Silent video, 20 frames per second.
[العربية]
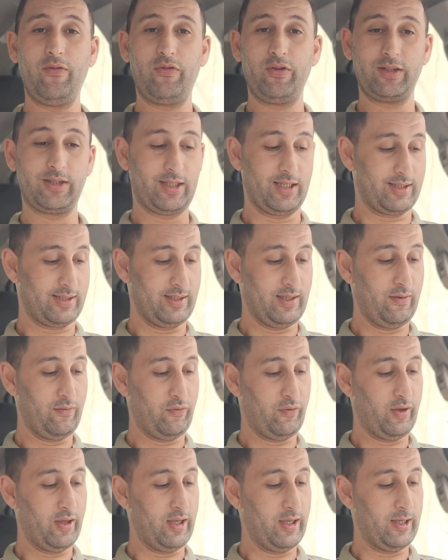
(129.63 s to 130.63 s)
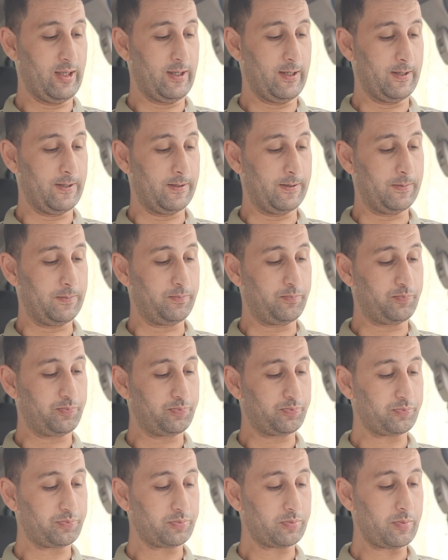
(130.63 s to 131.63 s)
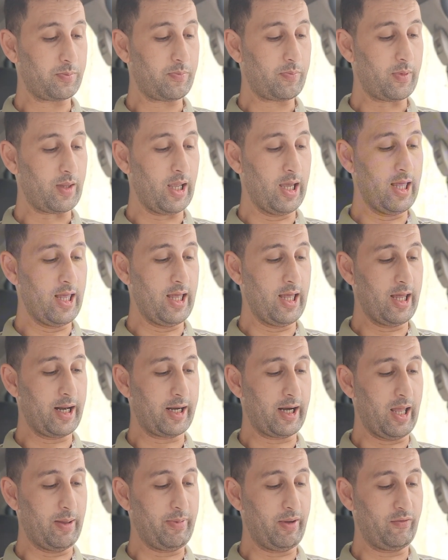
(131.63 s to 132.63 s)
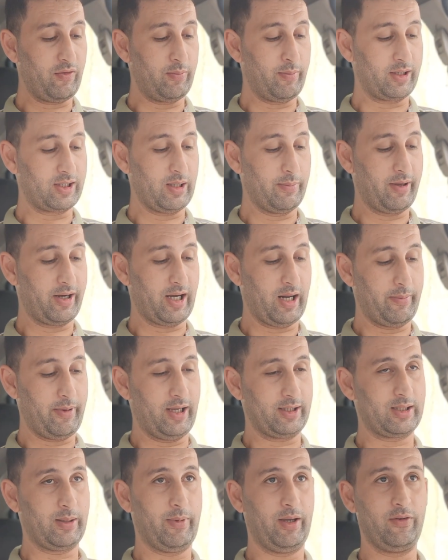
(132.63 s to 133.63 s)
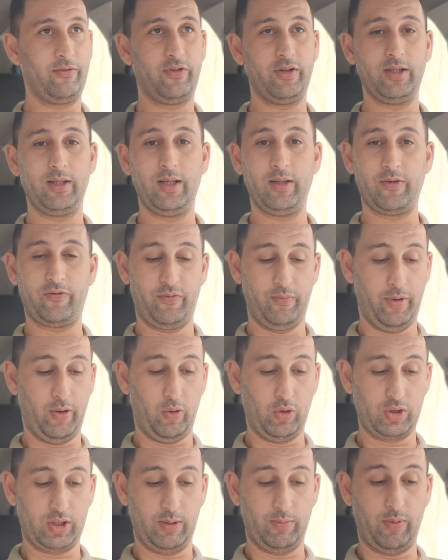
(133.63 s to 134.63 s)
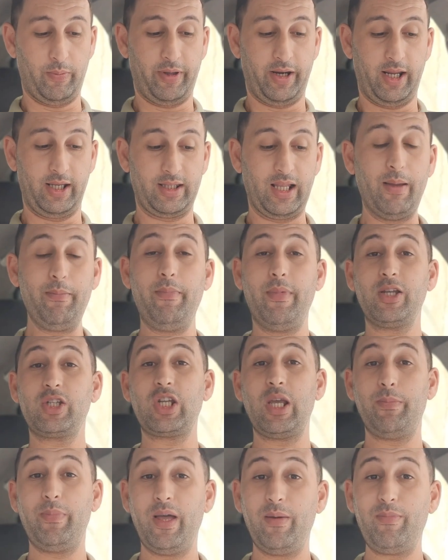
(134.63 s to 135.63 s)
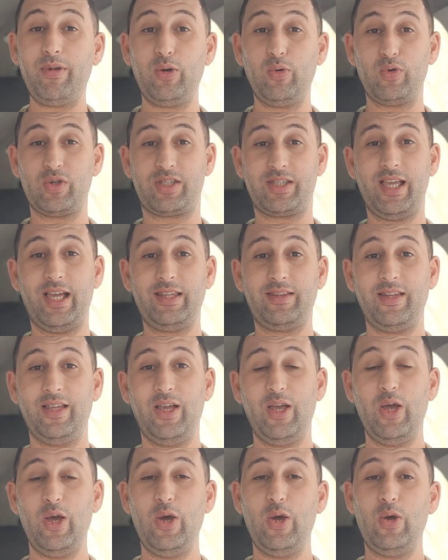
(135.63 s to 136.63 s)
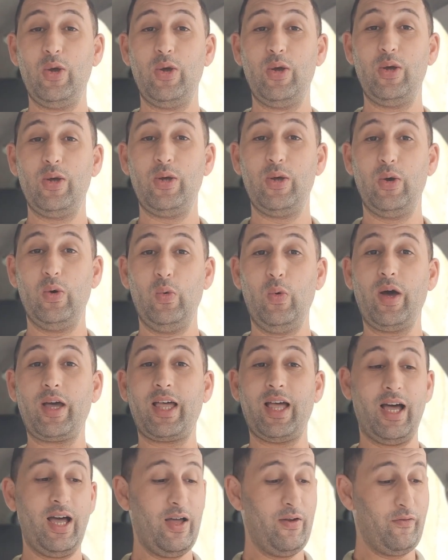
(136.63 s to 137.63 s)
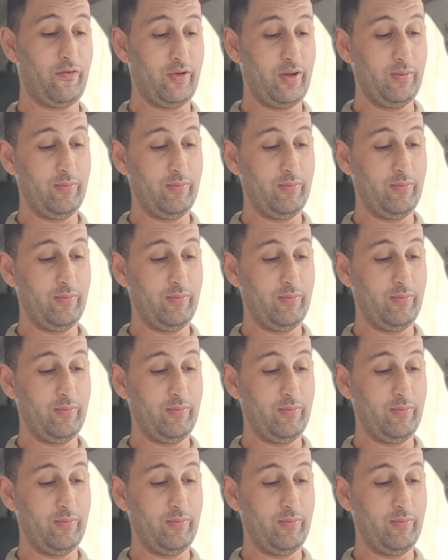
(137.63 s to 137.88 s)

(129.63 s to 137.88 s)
في التصنيف آه، آه، الرابع في المرتبه الرابعه طبعا في فيما يخص المباريات اما شباب الوزداد وقع في